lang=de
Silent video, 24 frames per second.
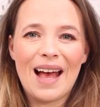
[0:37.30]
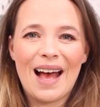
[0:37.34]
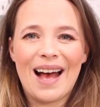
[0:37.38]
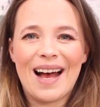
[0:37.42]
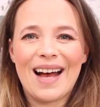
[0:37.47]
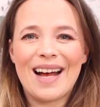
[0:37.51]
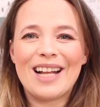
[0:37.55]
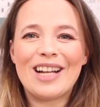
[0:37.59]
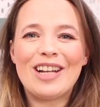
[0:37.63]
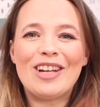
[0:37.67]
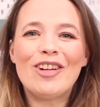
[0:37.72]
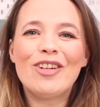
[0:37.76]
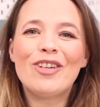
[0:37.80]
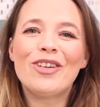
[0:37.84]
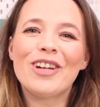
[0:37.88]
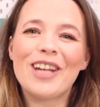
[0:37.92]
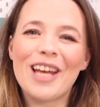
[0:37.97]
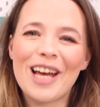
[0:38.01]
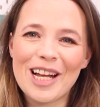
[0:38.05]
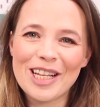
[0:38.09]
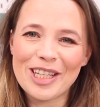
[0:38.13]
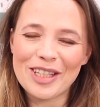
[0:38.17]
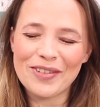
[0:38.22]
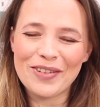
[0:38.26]
Hallo und
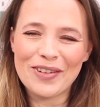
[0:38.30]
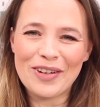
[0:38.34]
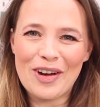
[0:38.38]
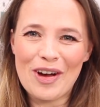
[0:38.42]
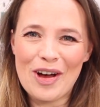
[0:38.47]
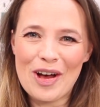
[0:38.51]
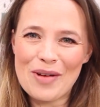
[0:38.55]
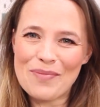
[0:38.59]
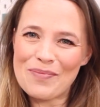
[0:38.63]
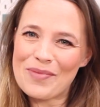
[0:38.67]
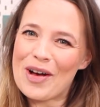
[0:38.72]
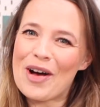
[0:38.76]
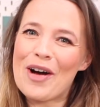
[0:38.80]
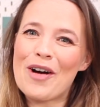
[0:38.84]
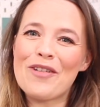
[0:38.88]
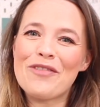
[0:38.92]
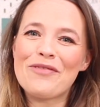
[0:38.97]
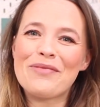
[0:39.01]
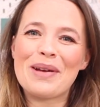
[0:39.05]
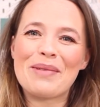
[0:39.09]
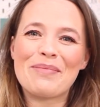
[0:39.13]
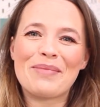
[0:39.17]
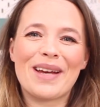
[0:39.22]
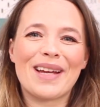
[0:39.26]
herzlich willkommen auf
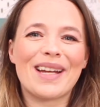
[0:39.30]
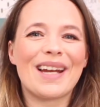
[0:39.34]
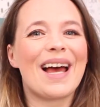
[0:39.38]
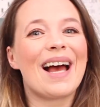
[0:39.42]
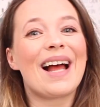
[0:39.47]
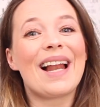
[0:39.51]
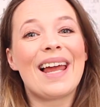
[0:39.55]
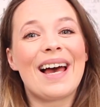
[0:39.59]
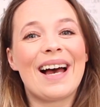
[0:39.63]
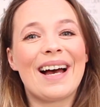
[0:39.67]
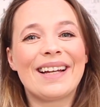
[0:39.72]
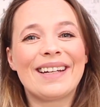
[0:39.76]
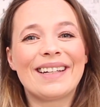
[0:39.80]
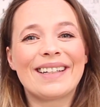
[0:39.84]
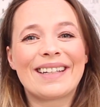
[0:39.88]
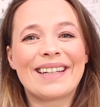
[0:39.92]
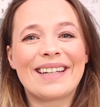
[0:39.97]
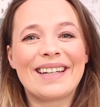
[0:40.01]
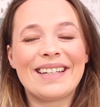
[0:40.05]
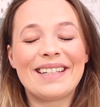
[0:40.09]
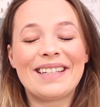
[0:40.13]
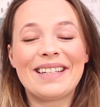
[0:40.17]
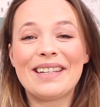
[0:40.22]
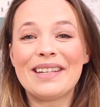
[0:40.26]
meinem Kanal Hana
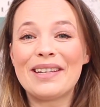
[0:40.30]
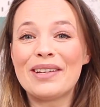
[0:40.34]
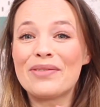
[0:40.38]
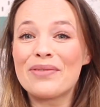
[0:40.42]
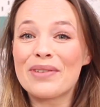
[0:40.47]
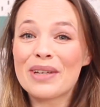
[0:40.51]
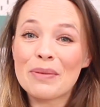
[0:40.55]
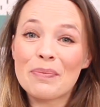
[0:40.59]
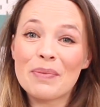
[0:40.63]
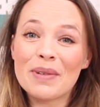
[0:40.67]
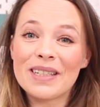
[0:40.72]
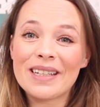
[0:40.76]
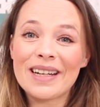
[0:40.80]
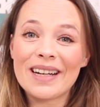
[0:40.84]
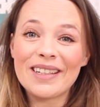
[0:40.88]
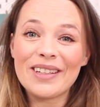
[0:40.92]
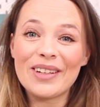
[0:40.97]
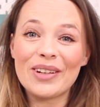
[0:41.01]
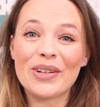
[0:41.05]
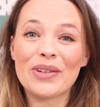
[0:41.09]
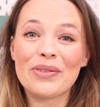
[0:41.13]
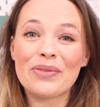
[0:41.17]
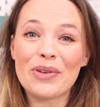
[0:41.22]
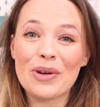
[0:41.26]
Kreativ. Ich bin Tanja
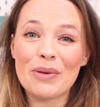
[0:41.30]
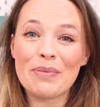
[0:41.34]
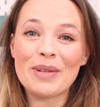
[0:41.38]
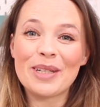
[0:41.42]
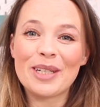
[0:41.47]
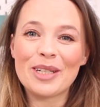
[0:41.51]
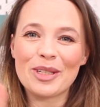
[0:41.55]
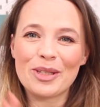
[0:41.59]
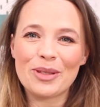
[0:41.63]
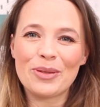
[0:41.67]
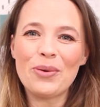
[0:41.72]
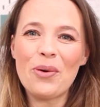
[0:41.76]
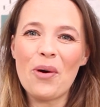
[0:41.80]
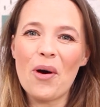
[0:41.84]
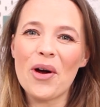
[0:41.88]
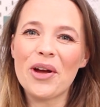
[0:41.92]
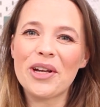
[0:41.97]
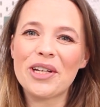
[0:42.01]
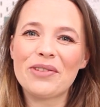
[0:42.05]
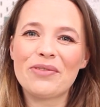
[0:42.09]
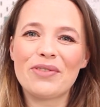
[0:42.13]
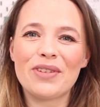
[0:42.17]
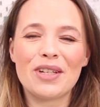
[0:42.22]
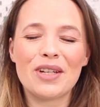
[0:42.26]
und ich freue mich, dass du
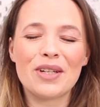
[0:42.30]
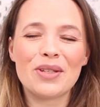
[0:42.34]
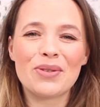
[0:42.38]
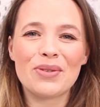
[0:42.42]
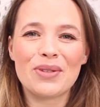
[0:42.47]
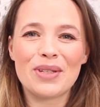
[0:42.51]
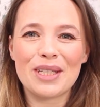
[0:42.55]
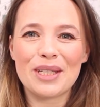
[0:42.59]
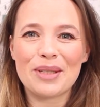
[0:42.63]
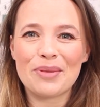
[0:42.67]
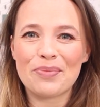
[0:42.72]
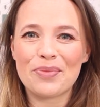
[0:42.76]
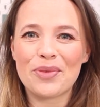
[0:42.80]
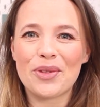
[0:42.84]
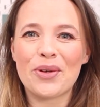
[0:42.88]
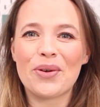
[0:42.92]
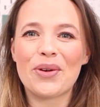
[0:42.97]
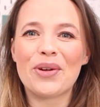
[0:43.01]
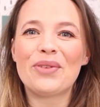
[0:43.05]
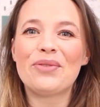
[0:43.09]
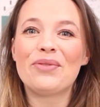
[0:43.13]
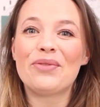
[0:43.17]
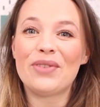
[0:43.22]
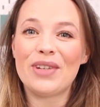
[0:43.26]
heute wieder zu diesem
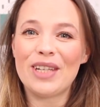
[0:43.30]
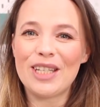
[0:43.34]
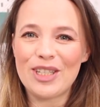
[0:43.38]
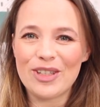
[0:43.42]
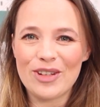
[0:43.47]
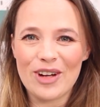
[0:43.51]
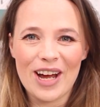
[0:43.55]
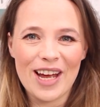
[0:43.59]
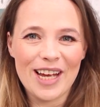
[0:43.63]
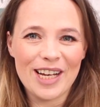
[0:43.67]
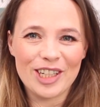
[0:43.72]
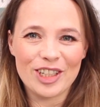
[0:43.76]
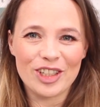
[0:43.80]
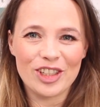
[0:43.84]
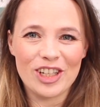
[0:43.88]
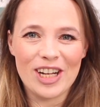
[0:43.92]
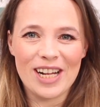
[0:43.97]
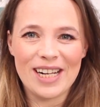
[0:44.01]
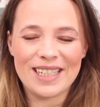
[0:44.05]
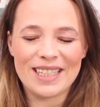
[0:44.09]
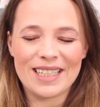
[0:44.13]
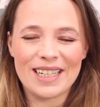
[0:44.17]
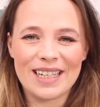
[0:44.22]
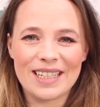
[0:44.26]
neuen Video
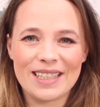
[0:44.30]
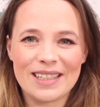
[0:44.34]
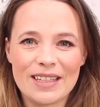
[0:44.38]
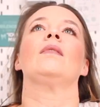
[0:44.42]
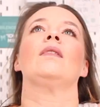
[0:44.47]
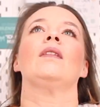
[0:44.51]
eingeschaltet hast.